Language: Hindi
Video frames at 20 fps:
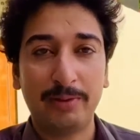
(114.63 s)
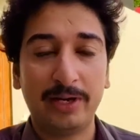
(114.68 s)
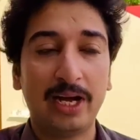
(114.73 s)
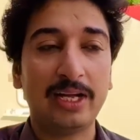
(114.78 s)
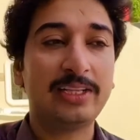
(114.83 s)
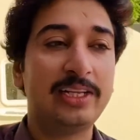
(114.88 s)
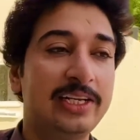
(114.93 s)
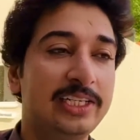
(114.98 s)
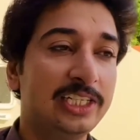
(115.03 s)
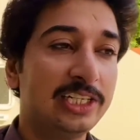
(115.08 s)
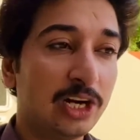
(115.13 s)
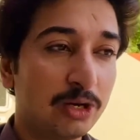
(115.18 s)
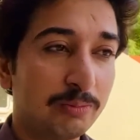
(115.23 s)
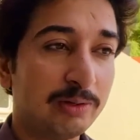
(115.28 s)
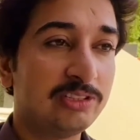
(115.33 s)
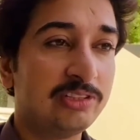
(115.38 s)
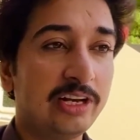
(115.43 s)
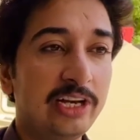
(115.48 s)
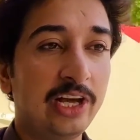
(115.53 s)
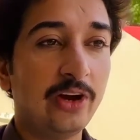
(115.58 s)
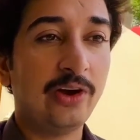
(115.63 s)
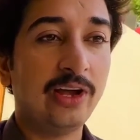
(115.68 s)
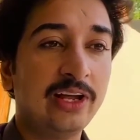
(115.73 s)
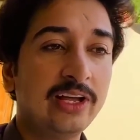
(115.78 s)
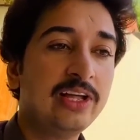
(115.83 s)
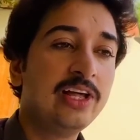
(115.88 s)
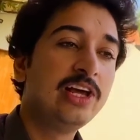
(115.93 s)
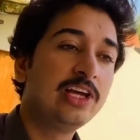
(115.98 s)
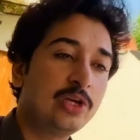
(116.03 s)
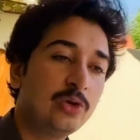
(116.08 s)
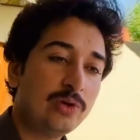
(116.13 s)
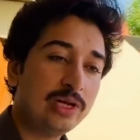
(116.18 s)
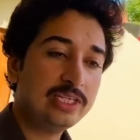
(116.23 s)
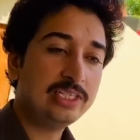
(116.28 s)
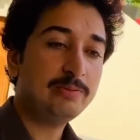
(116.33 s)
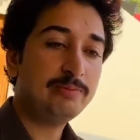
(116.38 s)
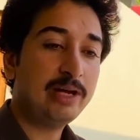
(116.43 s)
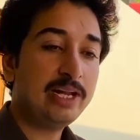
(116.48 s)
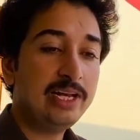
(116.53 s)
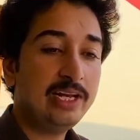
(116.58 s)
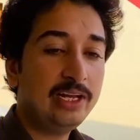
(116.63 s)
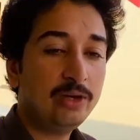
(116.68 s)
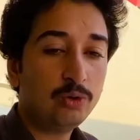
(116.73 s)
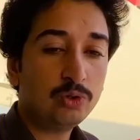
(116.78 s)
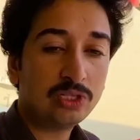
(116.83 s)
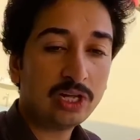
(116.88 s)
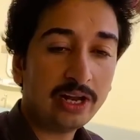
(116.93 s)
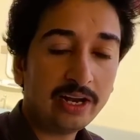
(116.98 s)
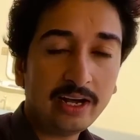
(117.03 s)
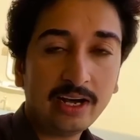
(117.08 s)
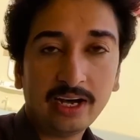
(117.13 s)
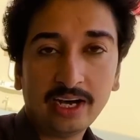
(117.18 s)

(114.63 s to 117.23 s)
बिरादरी जिन्होंने मैं सद्या है क्योंकि जो मेरी उत्था